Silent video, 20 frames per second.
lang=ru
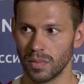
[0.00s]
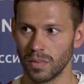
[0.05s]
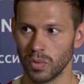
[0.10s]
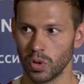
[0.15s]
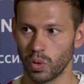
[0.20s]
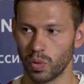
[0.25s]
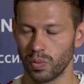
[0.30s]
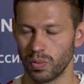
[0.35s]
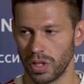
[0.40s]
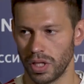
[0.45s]

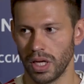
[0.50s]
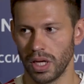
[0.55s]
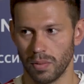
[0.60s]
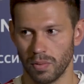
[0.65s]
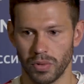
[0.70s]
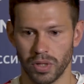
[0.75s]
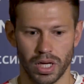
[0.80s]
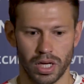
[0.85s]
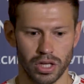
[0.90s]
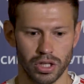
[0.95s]
Ну, мне,
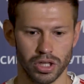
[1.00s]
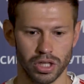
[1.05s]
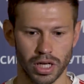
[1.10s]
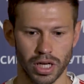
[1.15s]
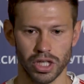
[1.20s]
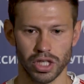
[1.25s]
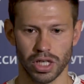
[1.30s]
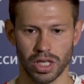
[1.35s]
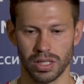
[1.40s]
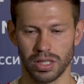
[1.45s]
мне лично,
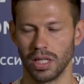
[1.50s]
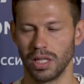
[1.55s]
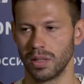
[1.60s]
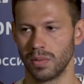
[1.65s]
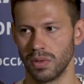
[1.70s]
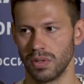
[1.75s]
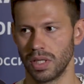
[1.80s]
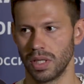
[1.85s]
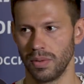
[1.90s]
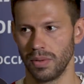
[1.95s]
конечно, хотелось
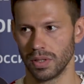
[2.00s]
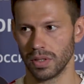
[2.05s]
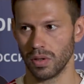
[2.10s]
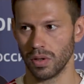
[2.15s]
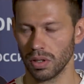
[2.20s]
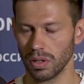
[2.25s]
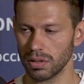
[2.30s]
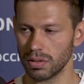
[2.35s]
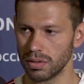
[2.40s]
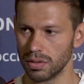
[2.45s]
бы забить
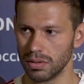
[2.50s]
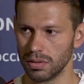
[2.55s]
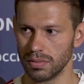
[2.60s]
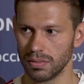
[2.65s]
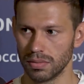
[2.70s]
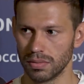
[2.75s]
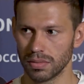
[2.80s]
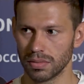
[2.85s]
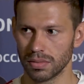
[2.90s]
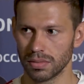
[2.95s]
гол. Ну,
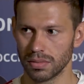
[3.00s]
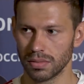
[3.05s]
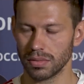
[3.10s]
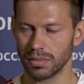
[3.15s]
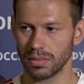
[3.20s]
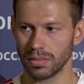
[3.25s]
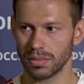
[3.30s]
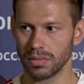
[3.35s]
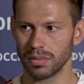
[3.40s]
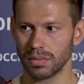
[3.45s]
чтобы?
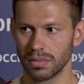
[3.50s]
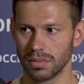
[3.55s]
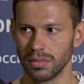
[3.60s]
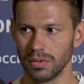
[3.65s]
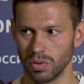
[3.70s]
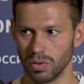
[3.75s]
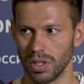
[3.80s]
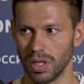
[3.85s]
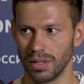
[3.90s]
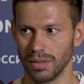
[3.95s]

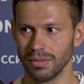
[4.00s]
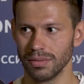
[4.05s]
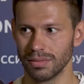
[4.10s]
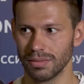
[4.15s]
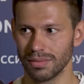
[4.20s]
Ну, да.